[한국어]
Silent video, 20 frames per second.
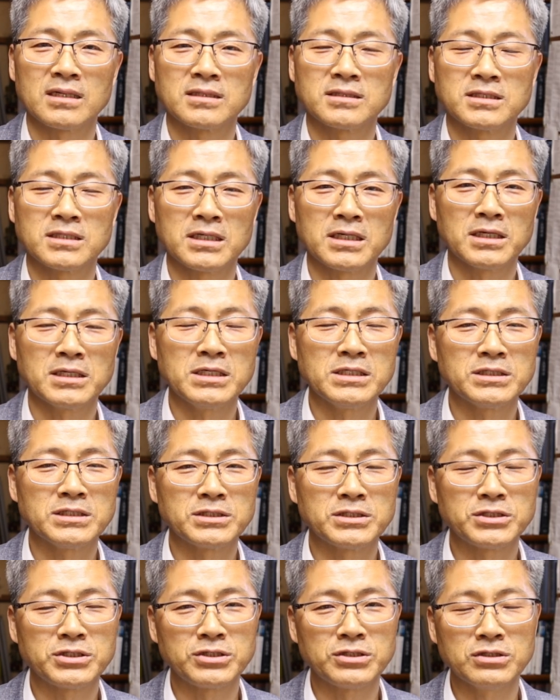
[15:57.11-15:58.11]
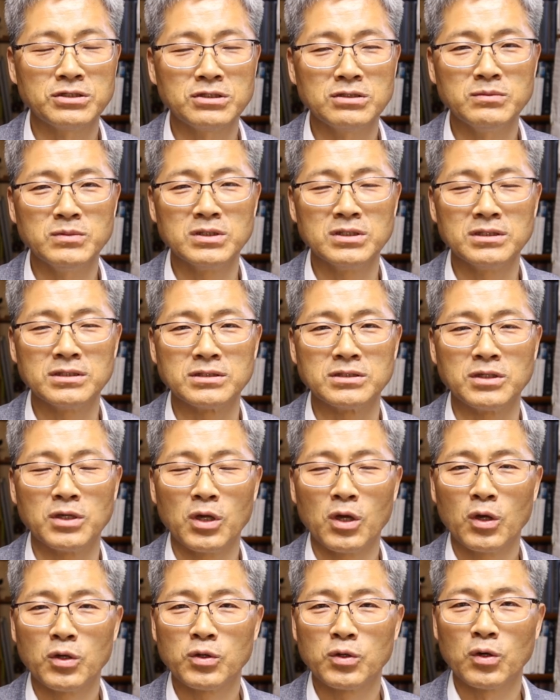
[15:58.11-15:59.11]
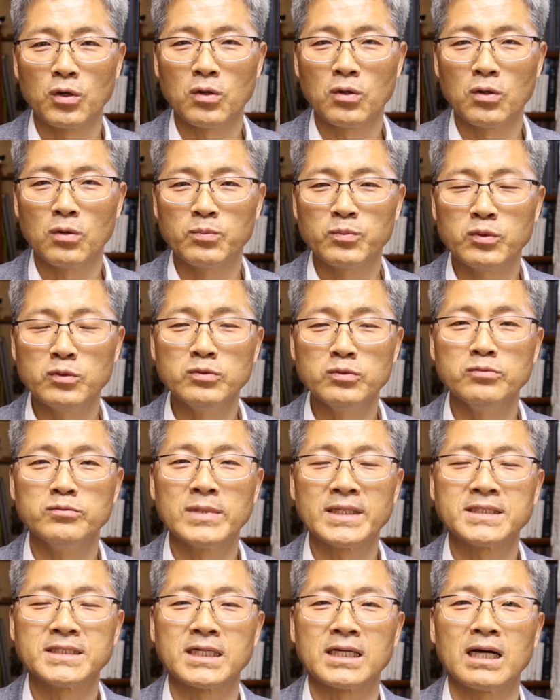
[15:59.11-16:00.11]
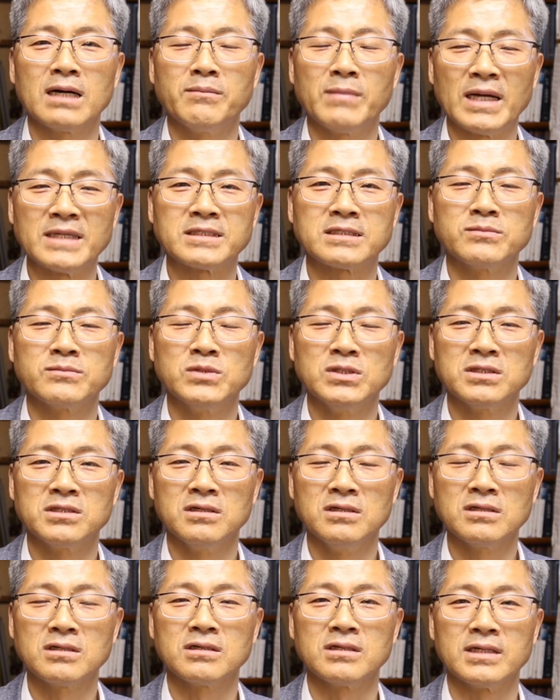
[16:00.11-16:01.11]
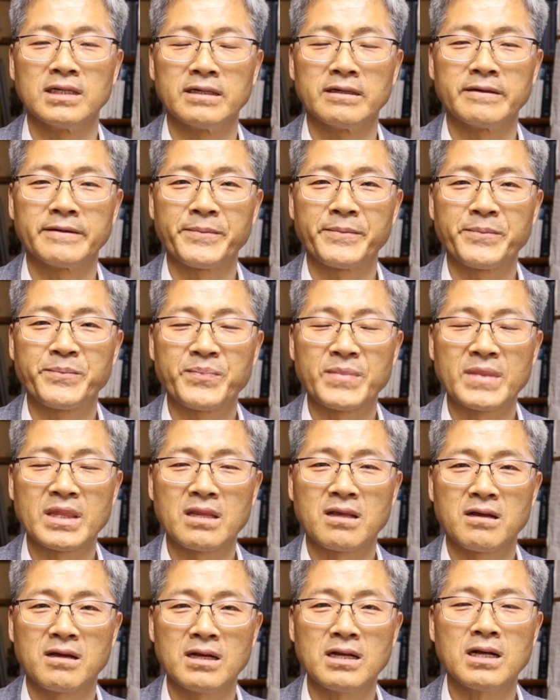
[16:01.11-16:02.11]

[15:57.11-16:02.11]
제가 지금은 요 부분만 제가 말씀을 드릴 거예요. 그러니까